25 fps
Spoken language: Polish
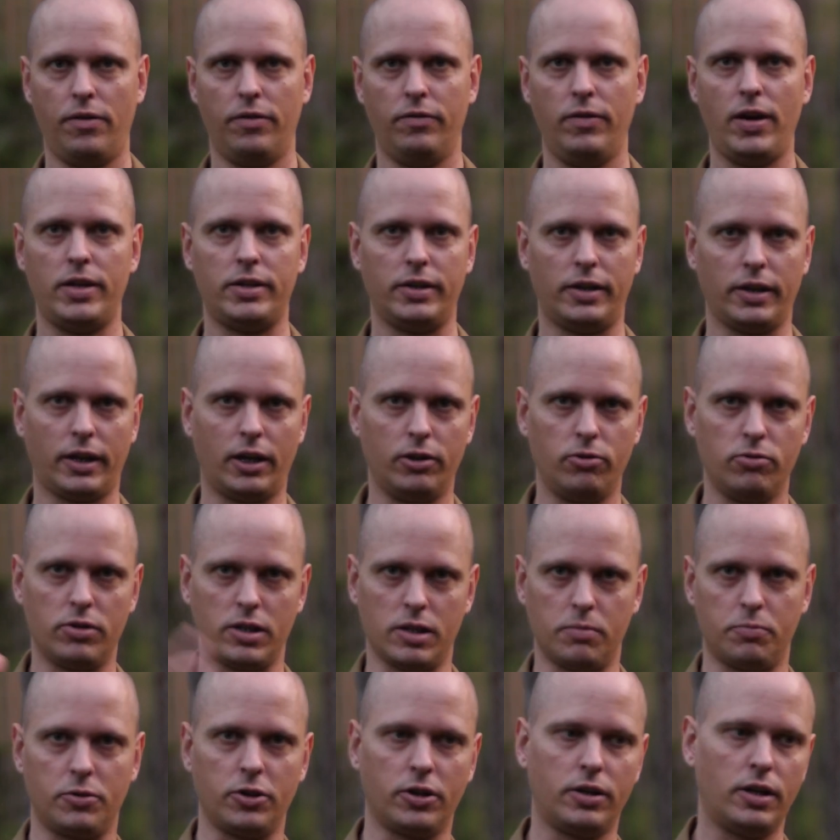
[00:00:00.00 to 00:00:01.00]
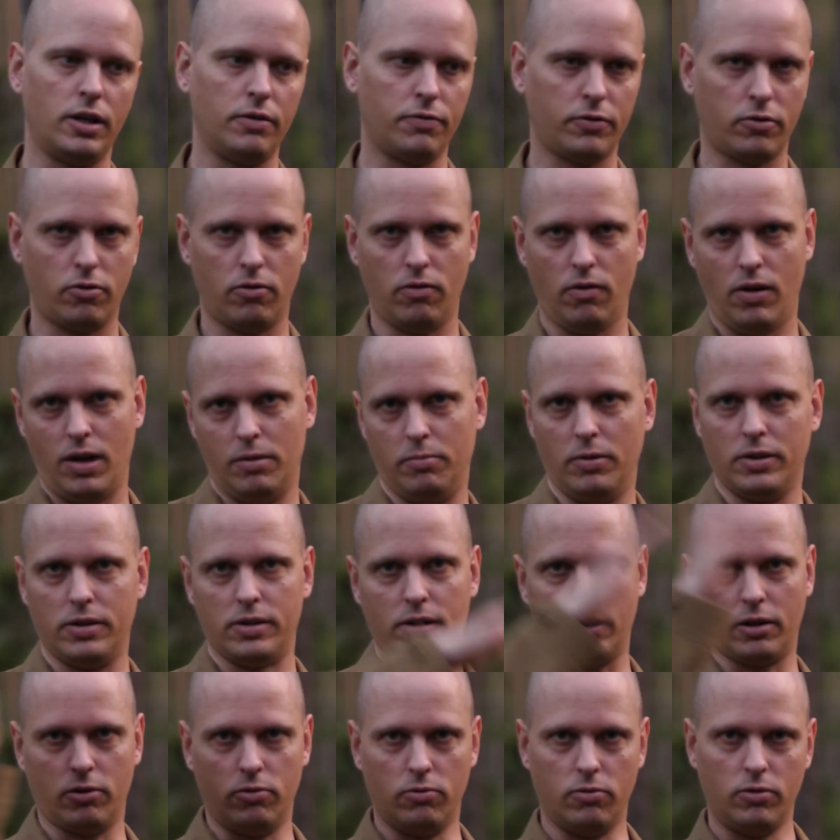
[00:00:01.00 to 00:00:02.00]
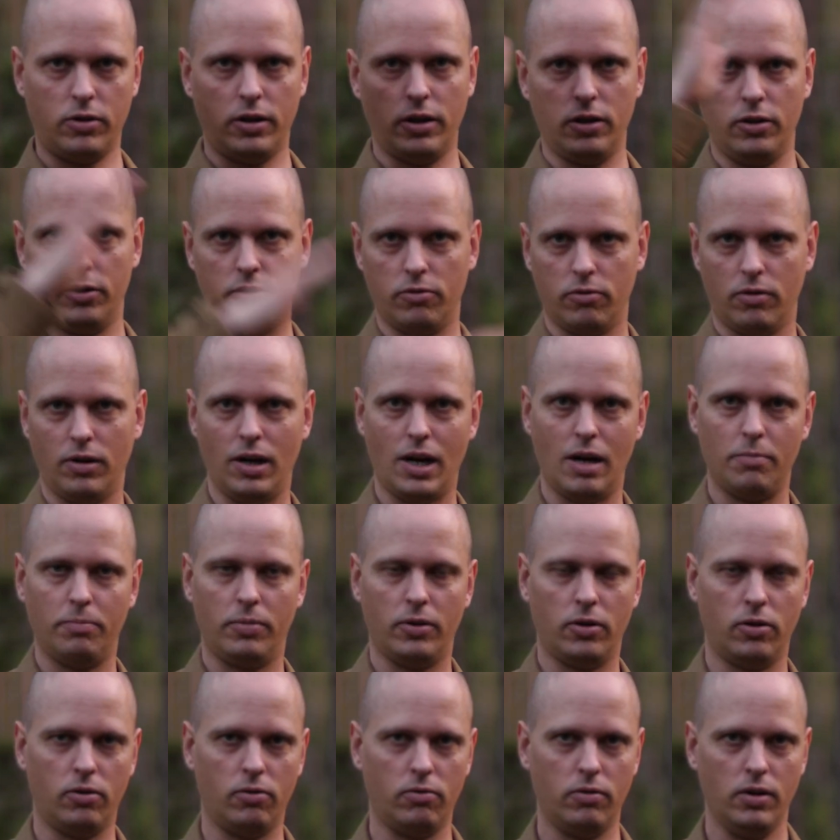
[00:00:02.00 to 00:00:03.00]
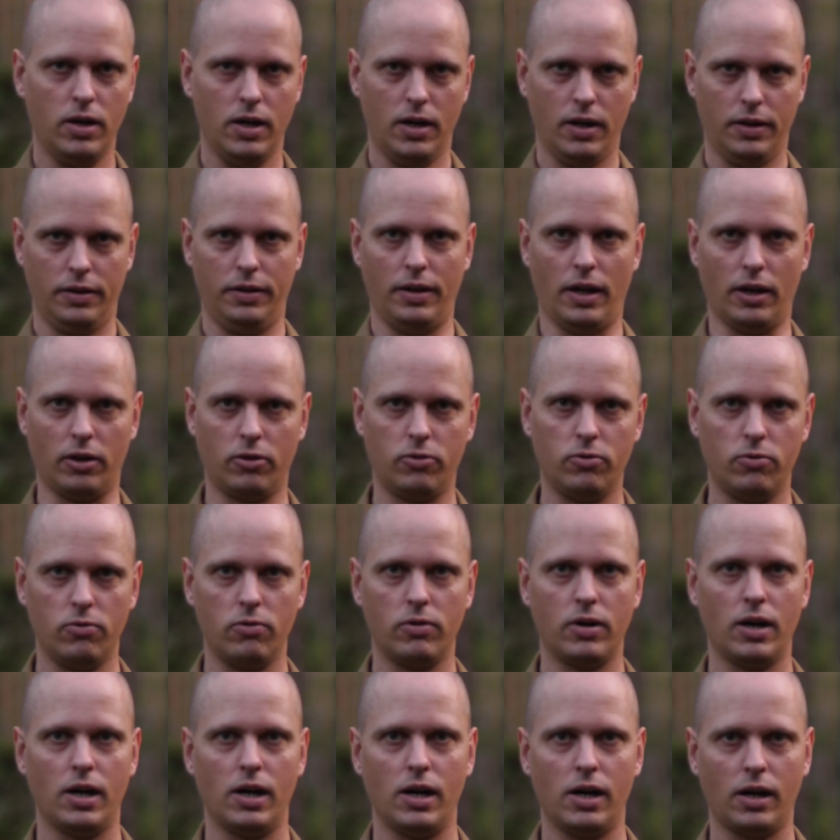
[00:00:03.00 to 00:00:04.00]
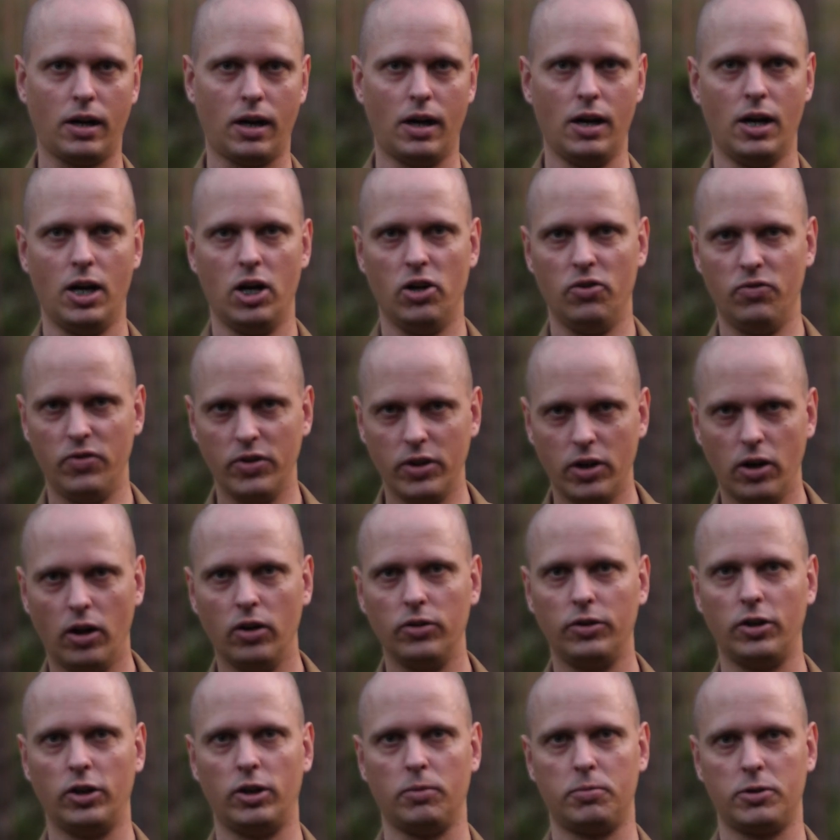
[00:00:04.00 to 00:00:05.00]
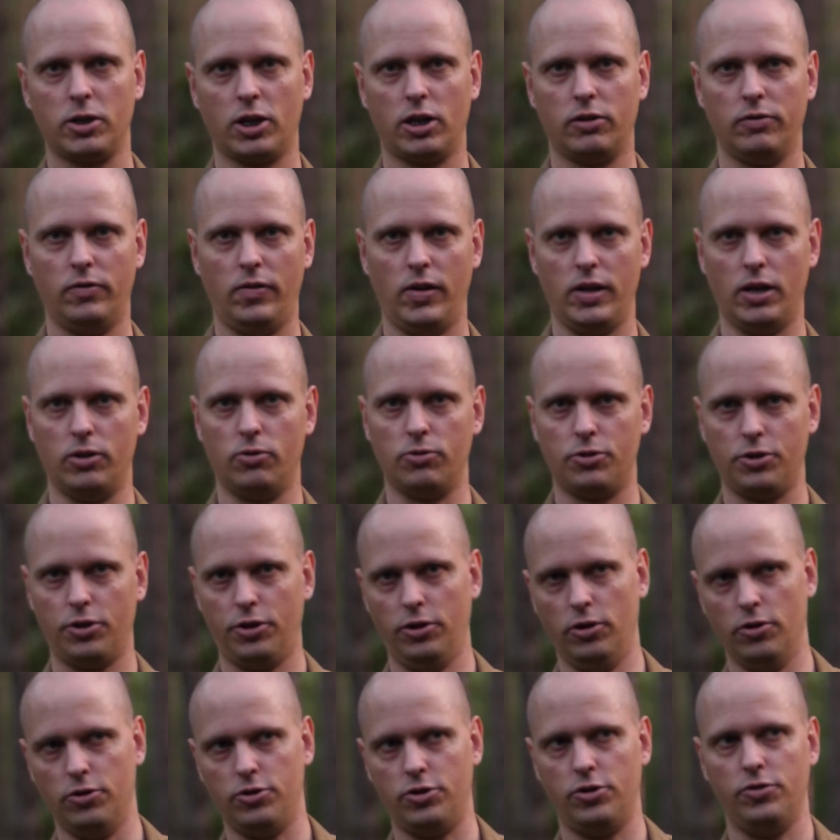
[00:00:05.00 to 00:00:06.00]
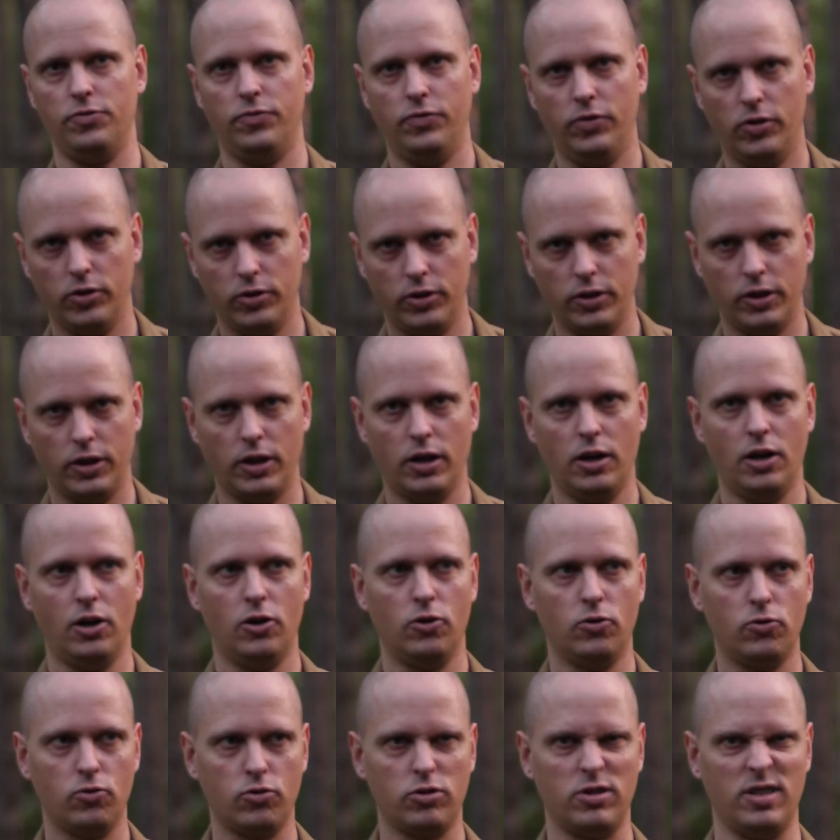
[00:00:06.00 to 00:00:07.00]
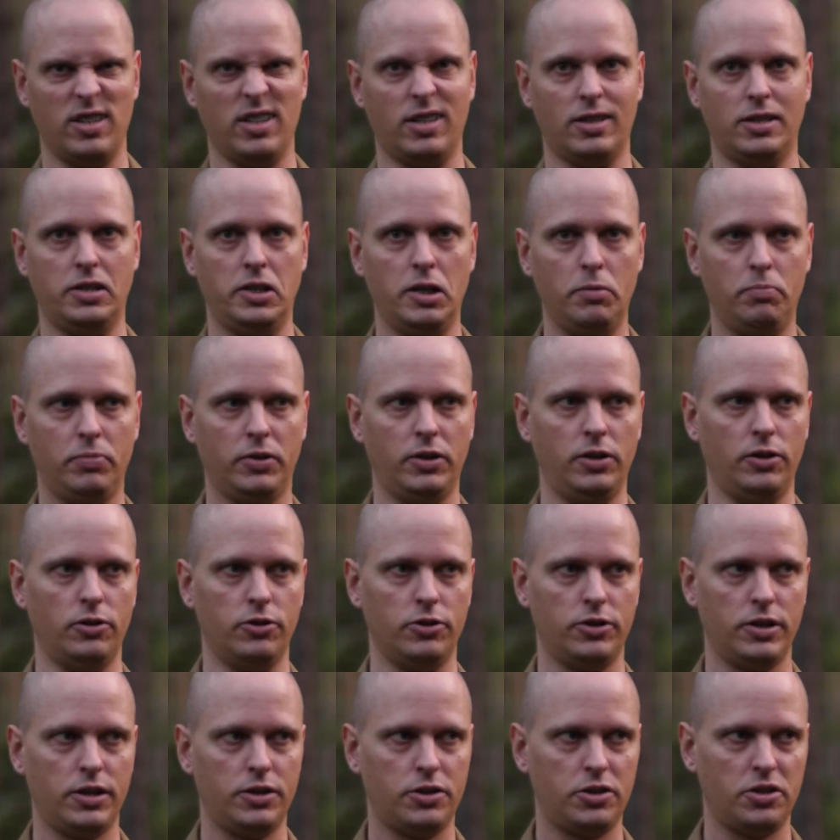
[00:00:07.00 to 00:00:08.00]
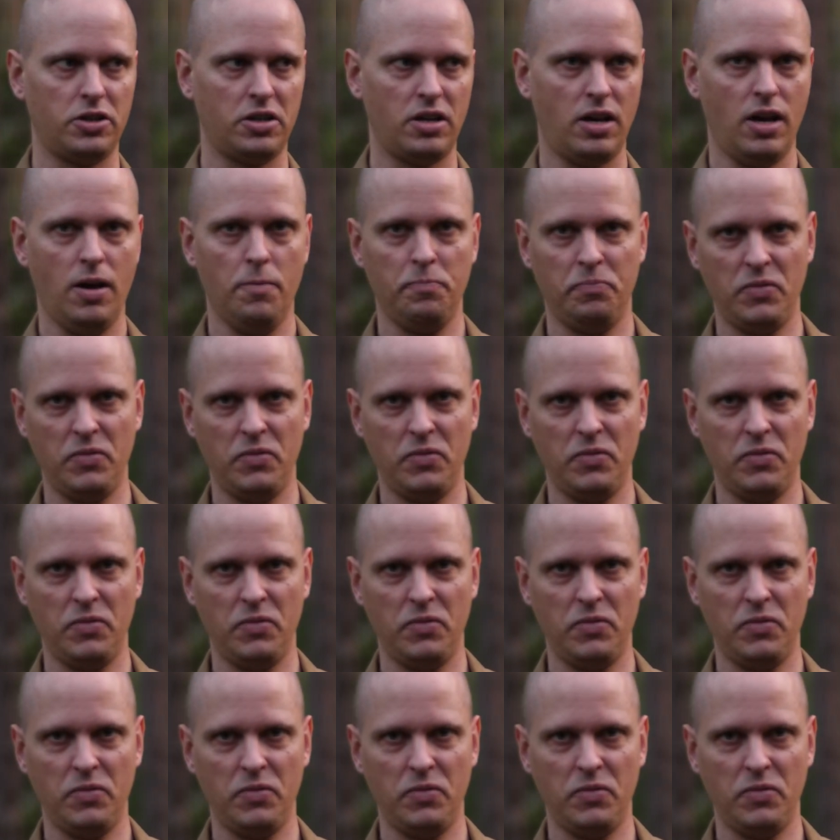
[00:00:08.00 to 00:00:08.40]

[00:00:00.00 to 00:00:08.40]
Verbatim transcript: Wiecie, takie duże z przykrywką albo z taką uchylną klapą, na kółkach, wygodne do przechowywania dużych ilości wody, różnych sypkich rzeczy.